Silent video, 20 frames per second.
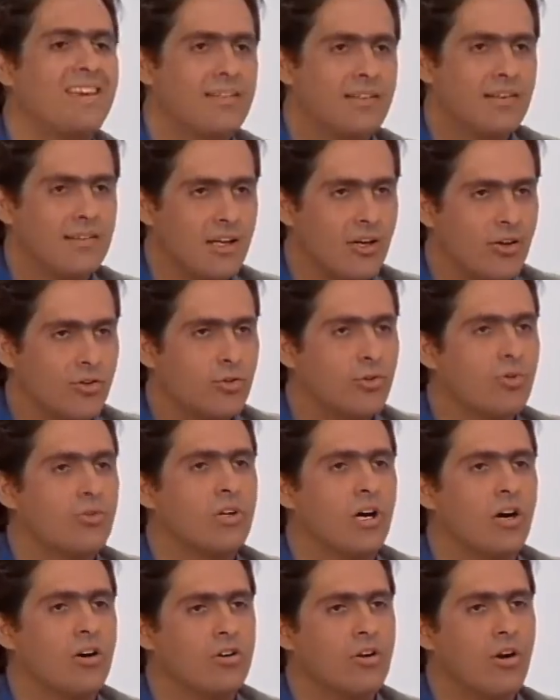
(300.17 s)
Vous payez cette
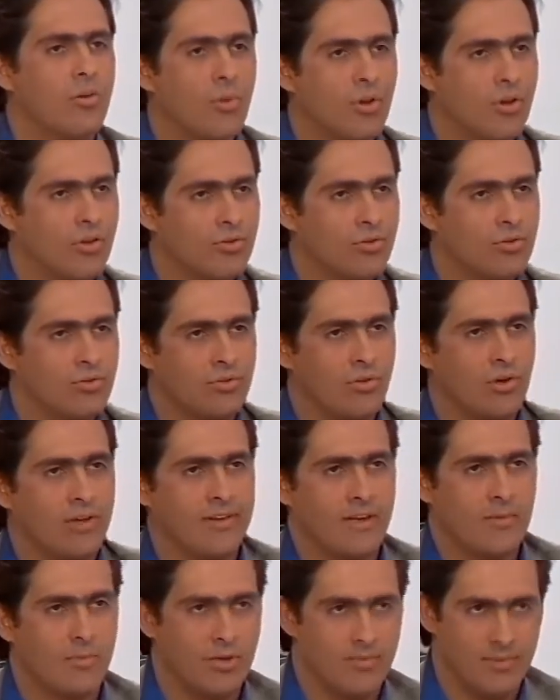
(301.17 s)
erreur de contrat encore pendant
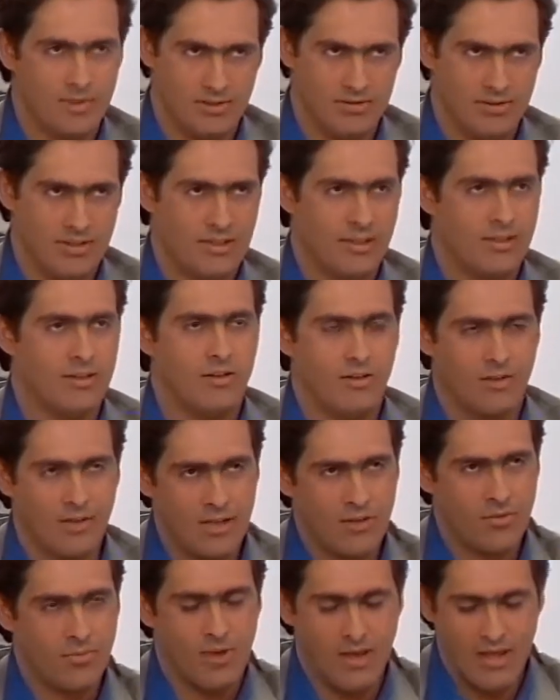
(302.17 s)
2 ou 3 années. Ouais,
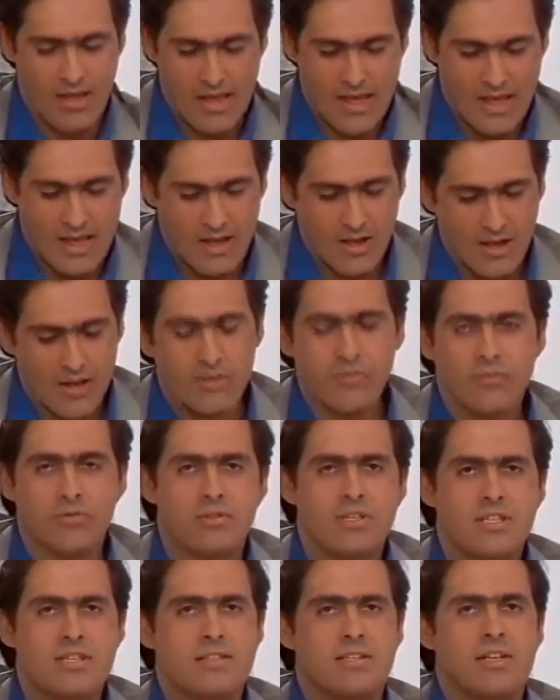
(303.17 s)
en euh,